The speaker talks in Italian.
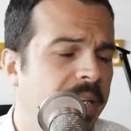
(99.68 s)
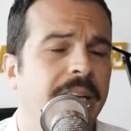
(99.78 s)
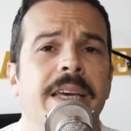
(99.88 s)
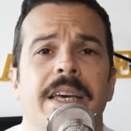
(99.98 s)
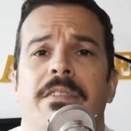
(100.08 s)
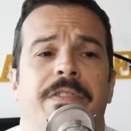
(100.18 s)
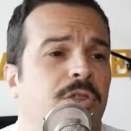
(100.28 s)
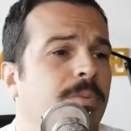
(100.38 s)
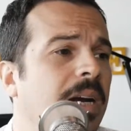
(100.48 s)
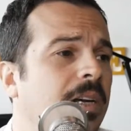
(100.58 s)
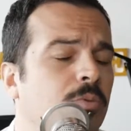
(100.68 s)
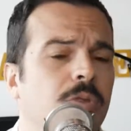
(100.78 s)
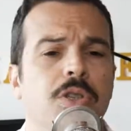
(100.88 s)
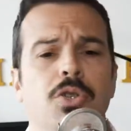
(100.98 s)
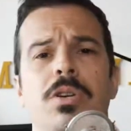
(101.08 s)
che ha fatto parlare
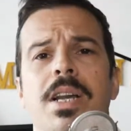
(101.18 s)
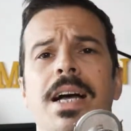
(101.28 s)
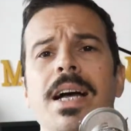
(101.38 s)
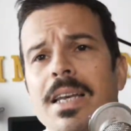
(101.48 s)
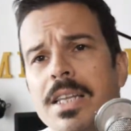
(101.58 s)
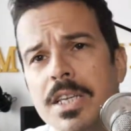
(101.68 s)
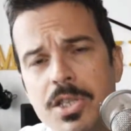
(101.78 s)
tutti i giornali,